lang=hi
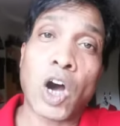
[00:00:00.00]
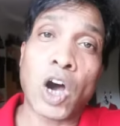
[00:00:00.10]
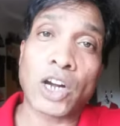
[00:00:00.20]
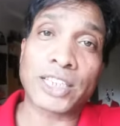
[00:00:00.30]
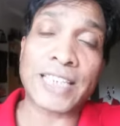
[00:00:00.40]

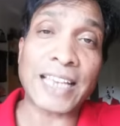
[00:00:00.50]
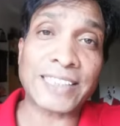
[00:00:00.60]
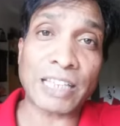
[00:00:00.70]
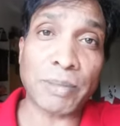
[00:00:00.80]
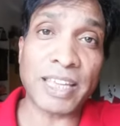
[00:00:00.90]
और साथ
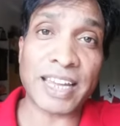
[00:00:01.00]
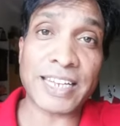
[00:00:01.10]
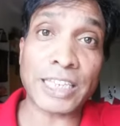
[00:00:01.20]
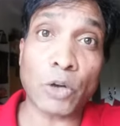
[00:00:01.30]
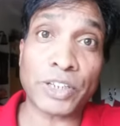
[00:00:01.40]
साथ में ये कहना
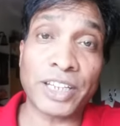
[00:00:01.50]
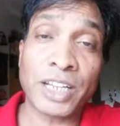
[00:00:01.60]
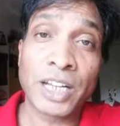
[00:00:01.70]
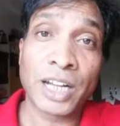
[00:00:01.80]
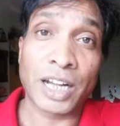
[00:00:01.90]
चाहता हूँ कि
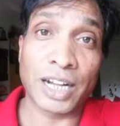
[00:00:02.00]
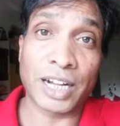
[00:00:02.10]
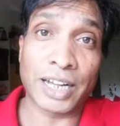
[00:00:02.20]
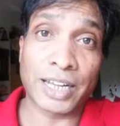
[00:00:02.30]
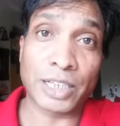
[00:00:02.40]

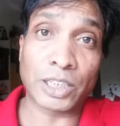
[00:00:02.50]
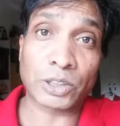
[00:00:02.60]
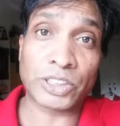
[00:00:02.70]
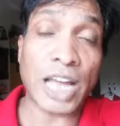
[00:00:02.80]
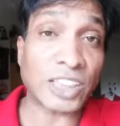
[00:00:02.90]

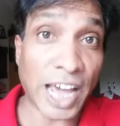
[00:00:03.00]
क्या